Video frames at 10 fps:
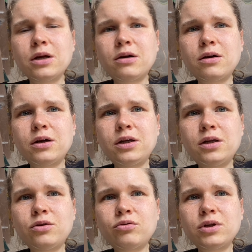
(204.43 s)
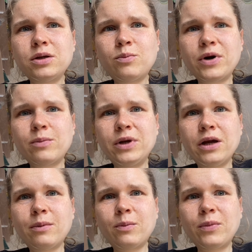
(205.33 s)
э, и другим
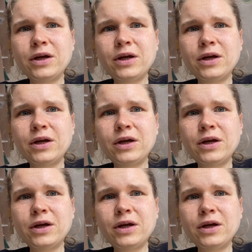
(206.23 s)
проблемам.